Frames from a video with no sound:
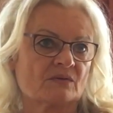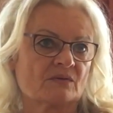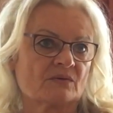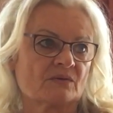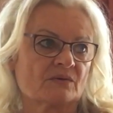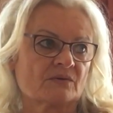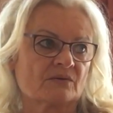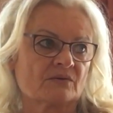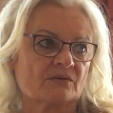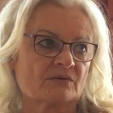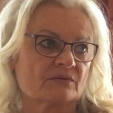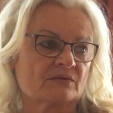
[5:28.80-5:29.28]

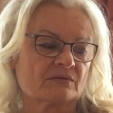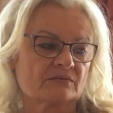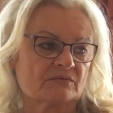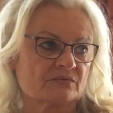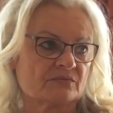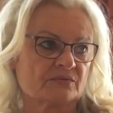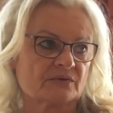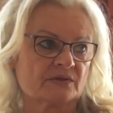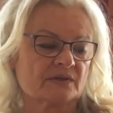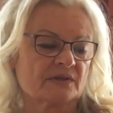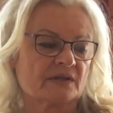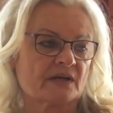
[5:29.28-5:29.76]
Und
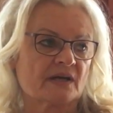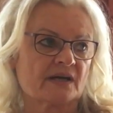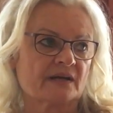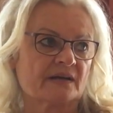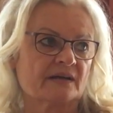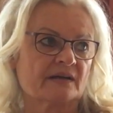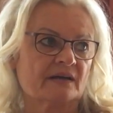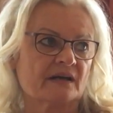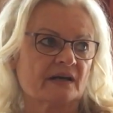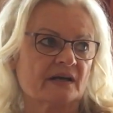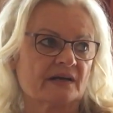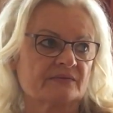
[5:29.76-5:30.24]
von
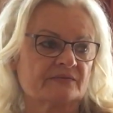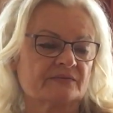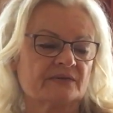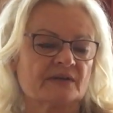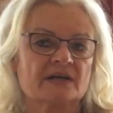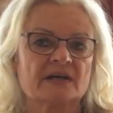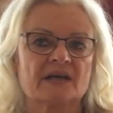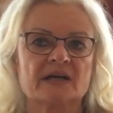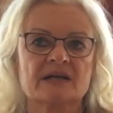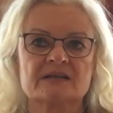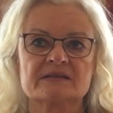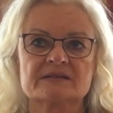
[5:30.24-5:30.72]
daher
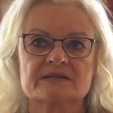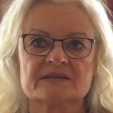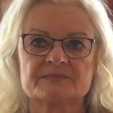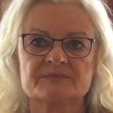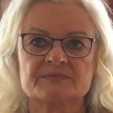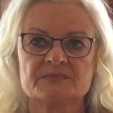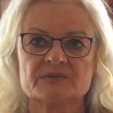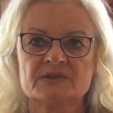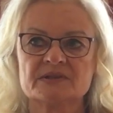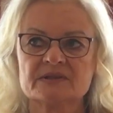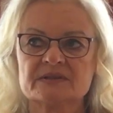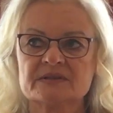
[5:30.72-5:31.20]
einfach
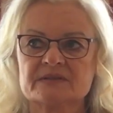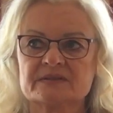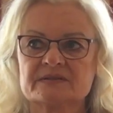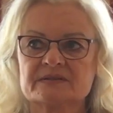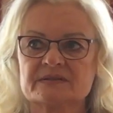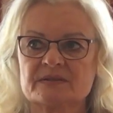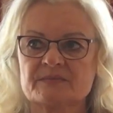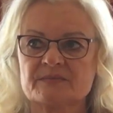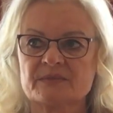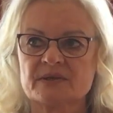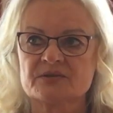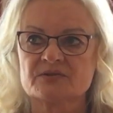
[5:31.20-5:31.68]
akzeptieren,
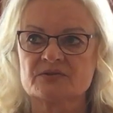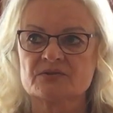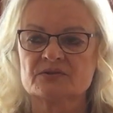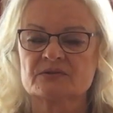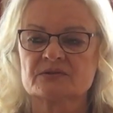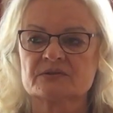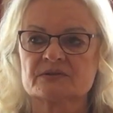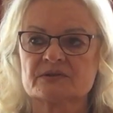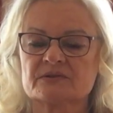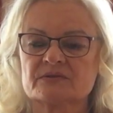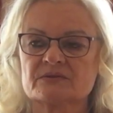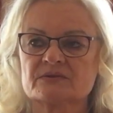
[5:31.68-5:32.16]
dass der Mensch
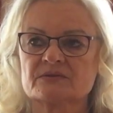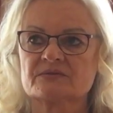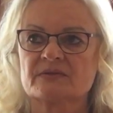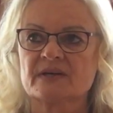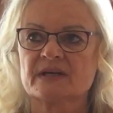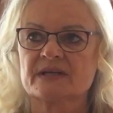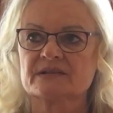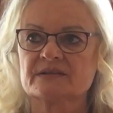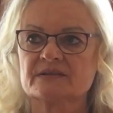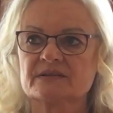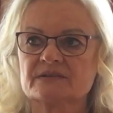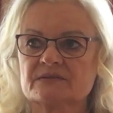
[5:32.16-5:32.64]
noch nicht so
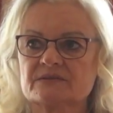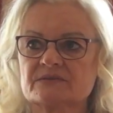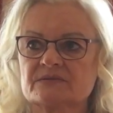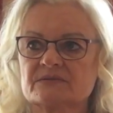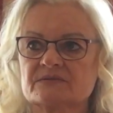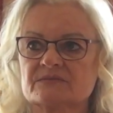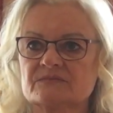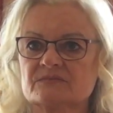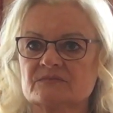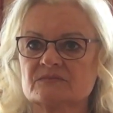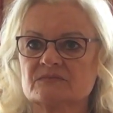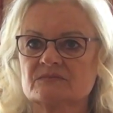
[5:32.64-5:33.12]
weit
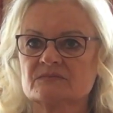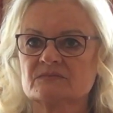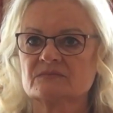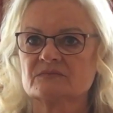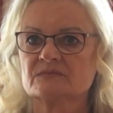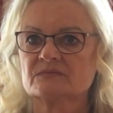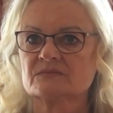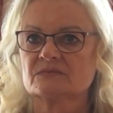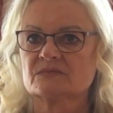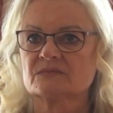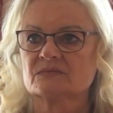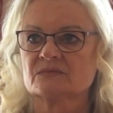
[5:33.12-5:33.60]
ist.
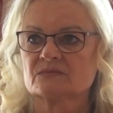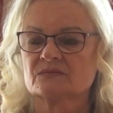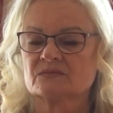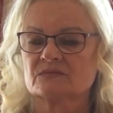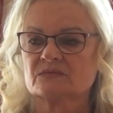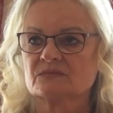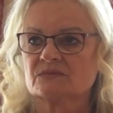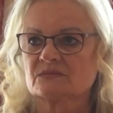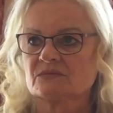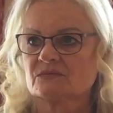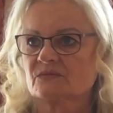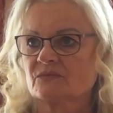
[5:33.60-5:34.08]

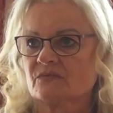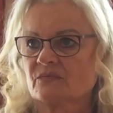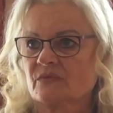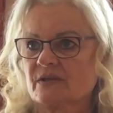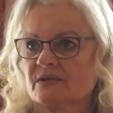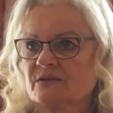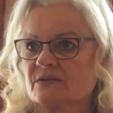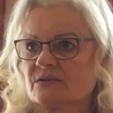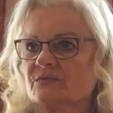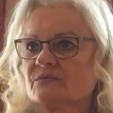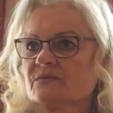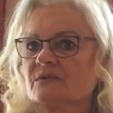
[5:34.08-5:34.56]

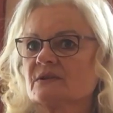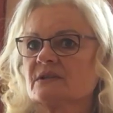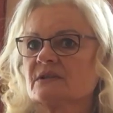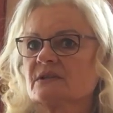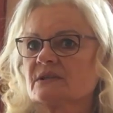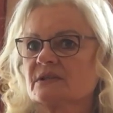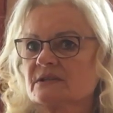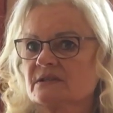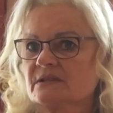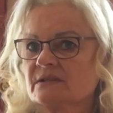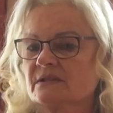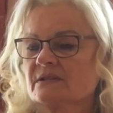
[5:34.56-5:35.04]
Wenn es für ihn
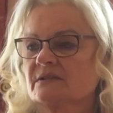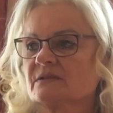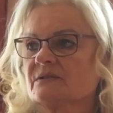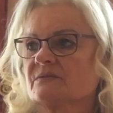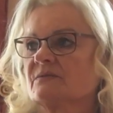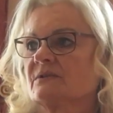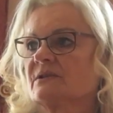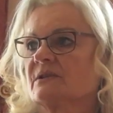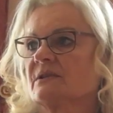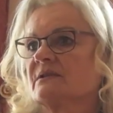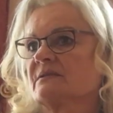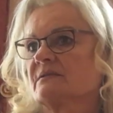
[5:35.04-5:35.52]
richtig
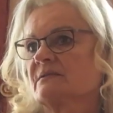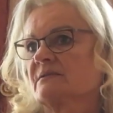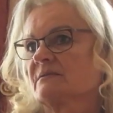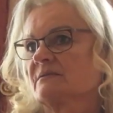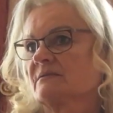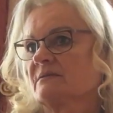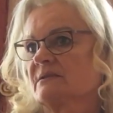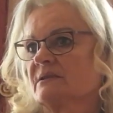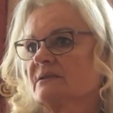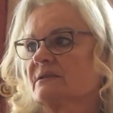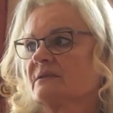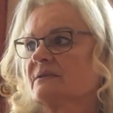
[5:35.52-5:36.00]
ist, wird er
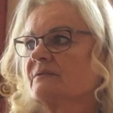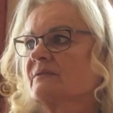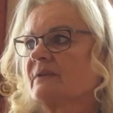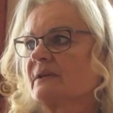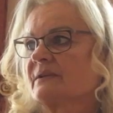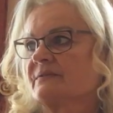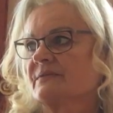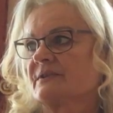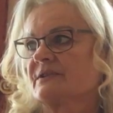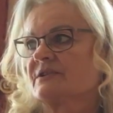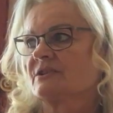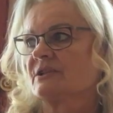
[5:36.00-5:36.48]
es
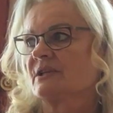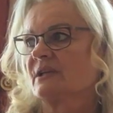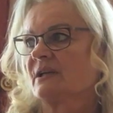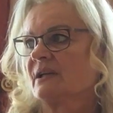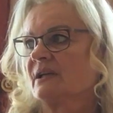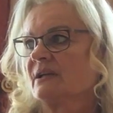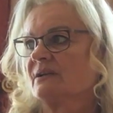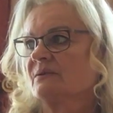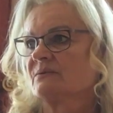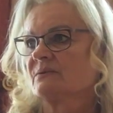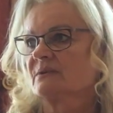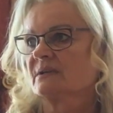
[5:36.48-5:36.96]
irgendwann
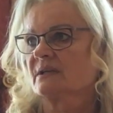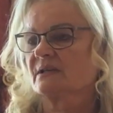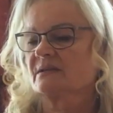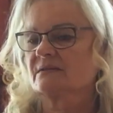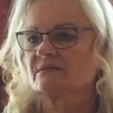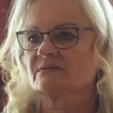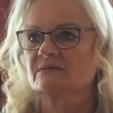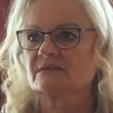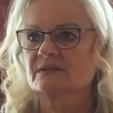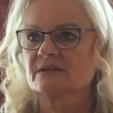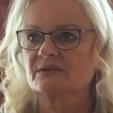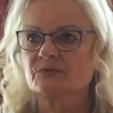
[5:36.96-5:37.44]
verstehen und
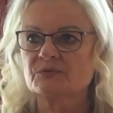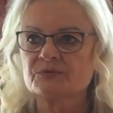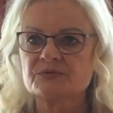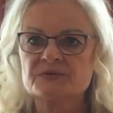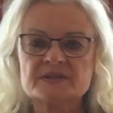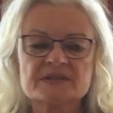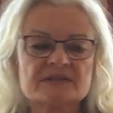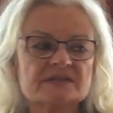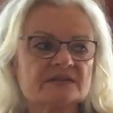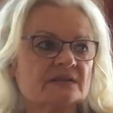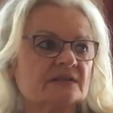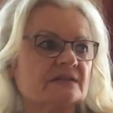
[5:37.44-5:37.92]
dann
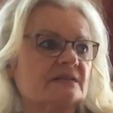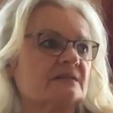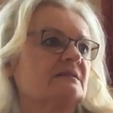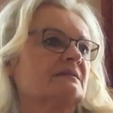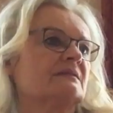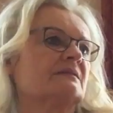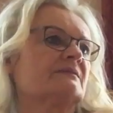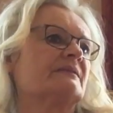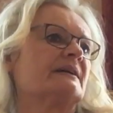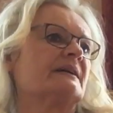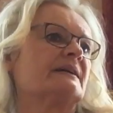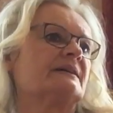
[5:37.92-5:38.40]
öffnet sich
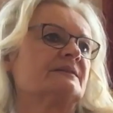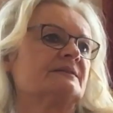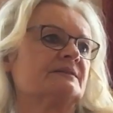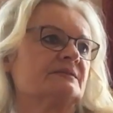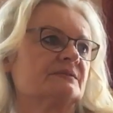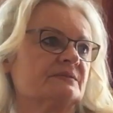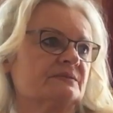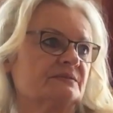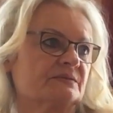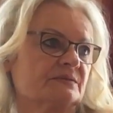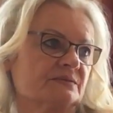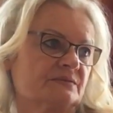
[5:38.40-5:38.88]
diese
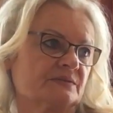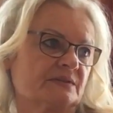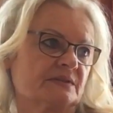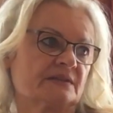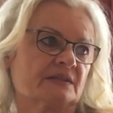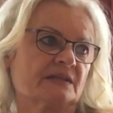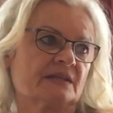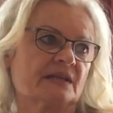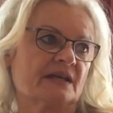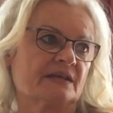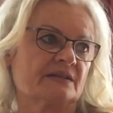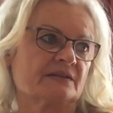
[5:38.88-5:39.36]
Welt für
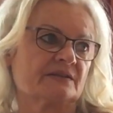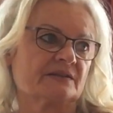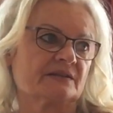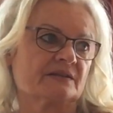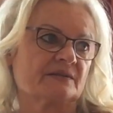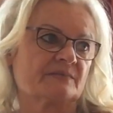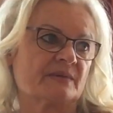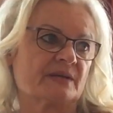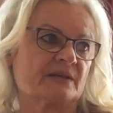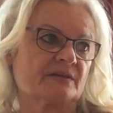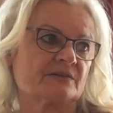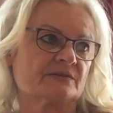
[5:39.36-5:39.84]
den
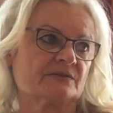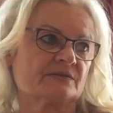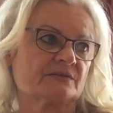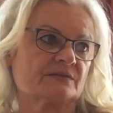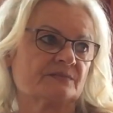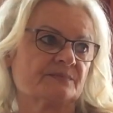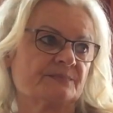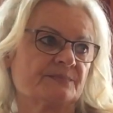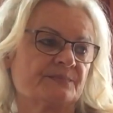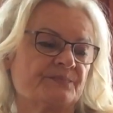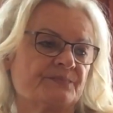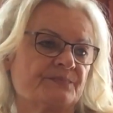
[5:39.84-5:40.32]
anderen
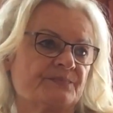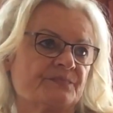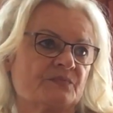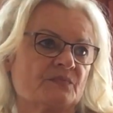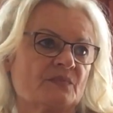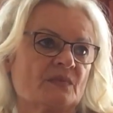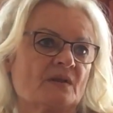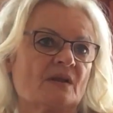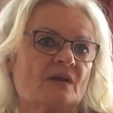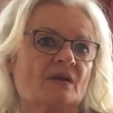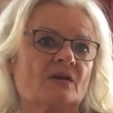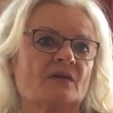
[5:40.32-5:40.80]
Menschen.
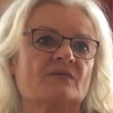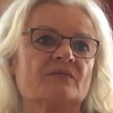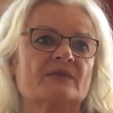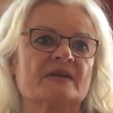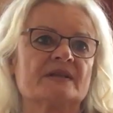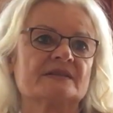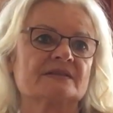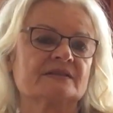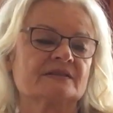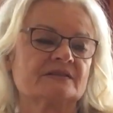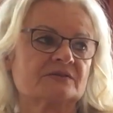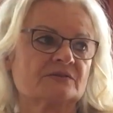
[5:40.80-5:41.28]
Und
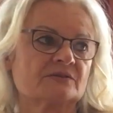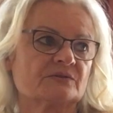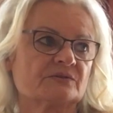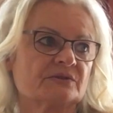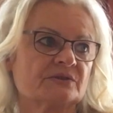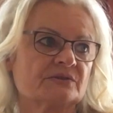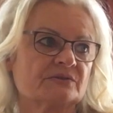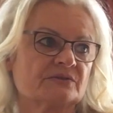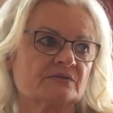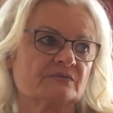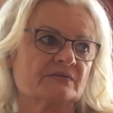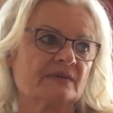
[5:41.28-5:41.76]
wenn es jetzt noch
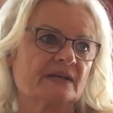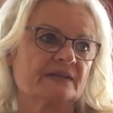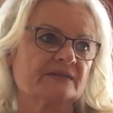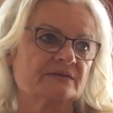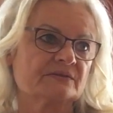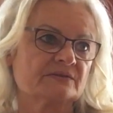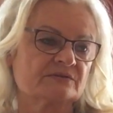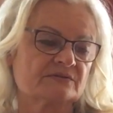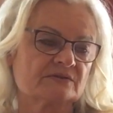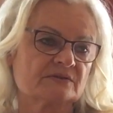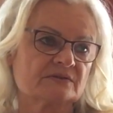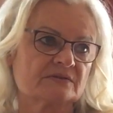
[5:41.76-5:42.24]
nicht so weit
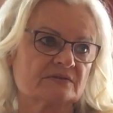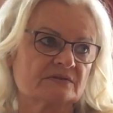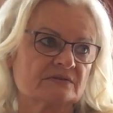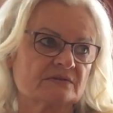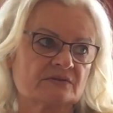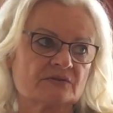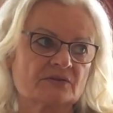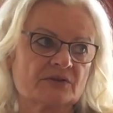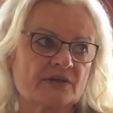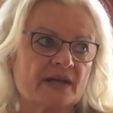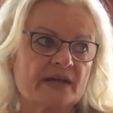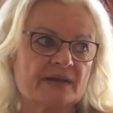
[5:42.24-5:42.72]
ist, dann ist
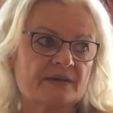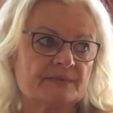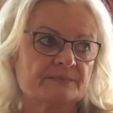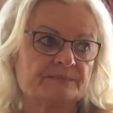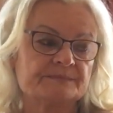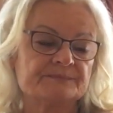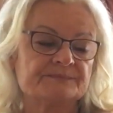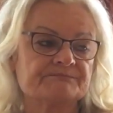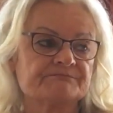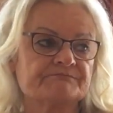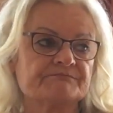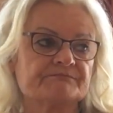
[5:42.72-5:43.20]
es okay.
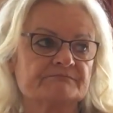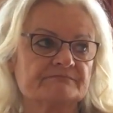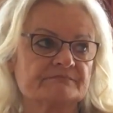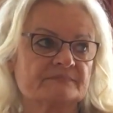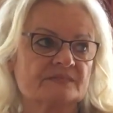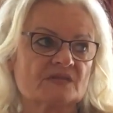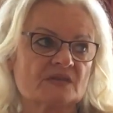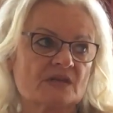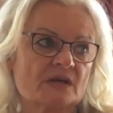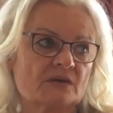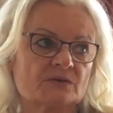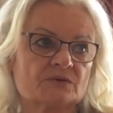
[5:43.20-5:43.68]

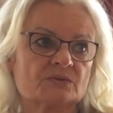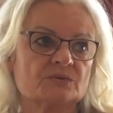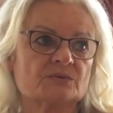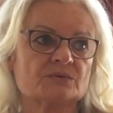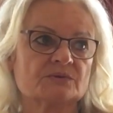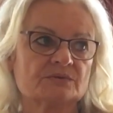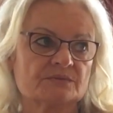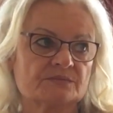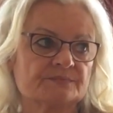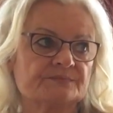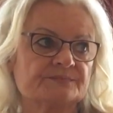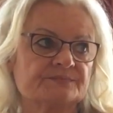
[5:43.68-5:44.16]
Ist auch
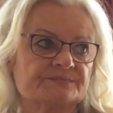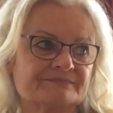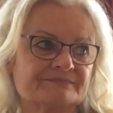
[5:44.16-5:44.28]
gut.